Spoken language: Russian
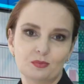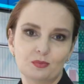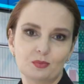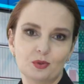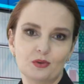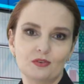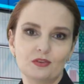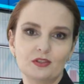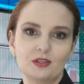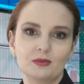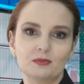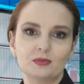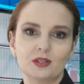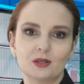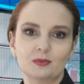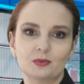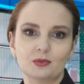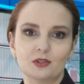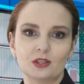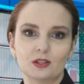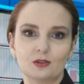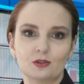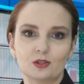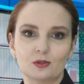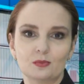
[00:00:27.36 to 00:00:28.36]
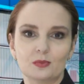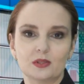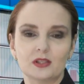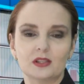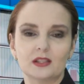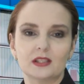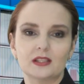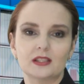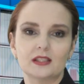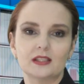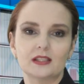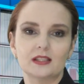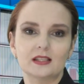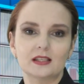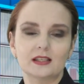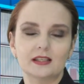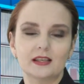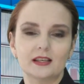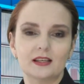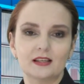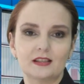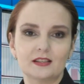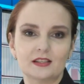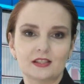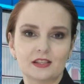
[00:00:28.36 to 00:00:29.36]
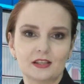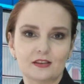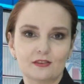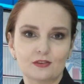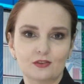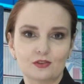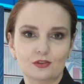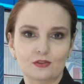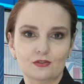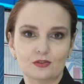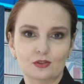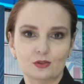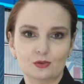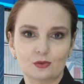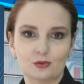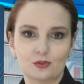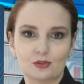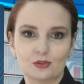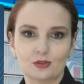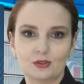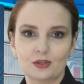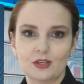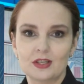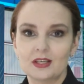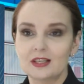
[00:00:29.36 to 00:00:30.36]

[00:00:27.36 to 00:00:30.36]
поводом, нам удалось пригласить Сергея Алексеевича в студию.